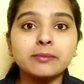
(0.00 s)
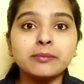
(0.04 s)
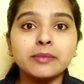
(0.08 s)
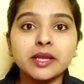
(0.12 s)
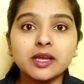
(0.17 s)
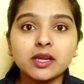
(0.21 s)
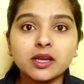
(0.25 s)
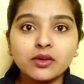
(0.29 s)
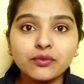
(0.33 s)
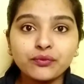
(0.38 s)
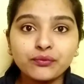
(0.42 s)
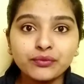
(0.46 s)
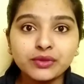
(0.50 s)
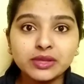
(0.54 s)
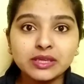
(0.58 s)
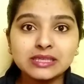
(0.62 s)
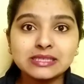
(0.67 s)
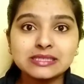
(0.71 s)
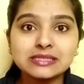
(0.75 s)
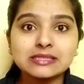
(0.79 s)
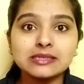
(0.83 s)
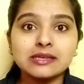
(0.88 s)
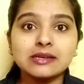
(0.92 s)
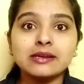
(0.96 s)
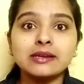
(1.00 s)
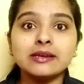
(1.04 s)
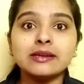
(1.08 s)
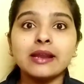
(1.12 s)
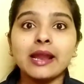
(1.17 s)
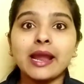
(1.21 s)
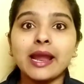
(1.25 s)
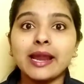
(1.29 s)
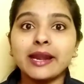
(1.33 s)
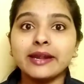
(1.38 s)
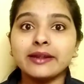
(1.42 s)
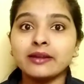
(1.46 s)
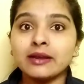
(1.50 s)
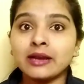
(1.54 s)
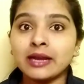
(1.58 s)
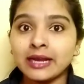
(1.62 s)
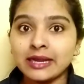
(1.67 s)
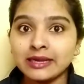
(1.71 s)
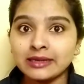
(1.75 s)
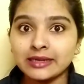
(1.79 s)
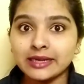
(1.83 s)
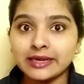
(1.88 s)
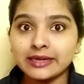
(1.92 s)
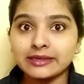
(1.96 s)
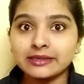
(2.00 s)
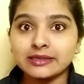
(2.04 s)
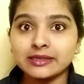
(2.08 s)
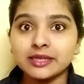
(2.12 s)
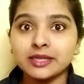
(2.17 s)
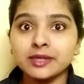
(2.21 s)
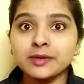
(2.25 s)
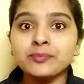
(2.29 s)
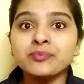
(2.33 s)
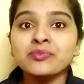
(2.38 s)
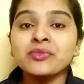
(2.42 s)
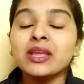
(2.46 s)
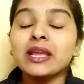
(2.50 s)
मेकअप फिक्सर एंड हाइलाइटर